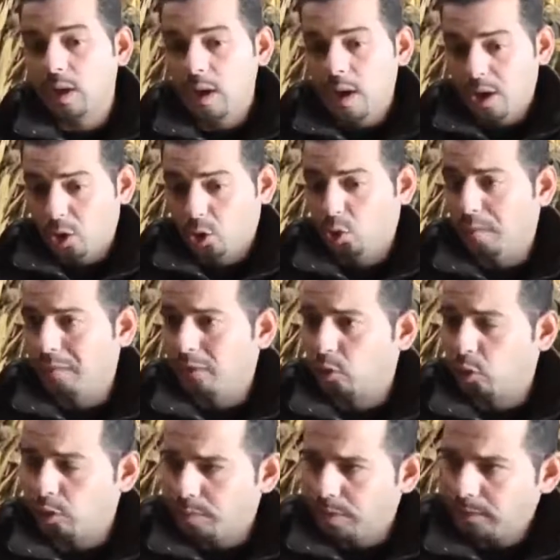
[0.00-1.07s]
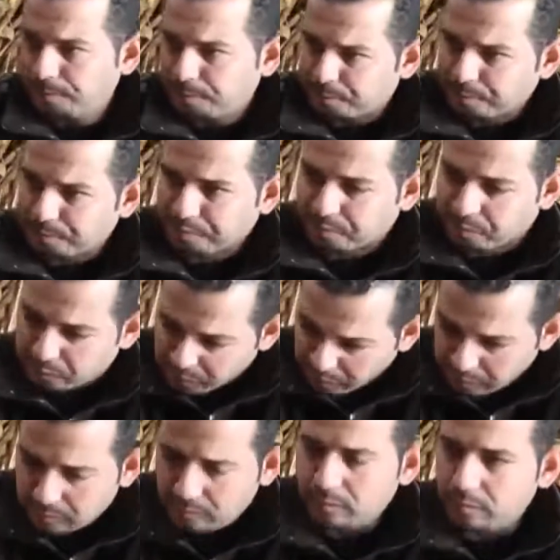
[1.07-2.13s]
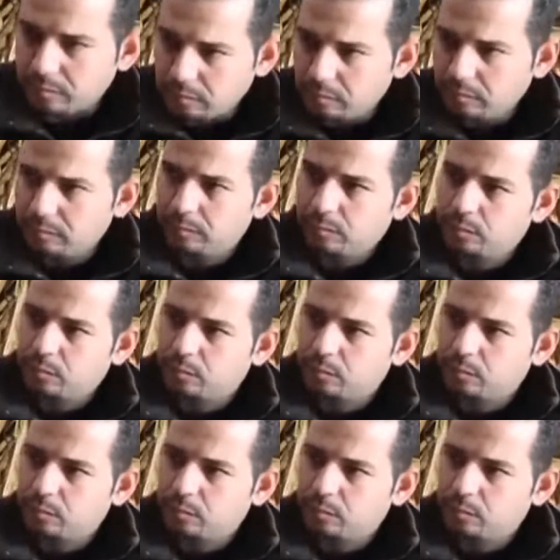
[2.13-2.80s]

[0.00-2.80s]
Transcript: رطوبه في التربه طبيعي الرطوبه العاليه في البصل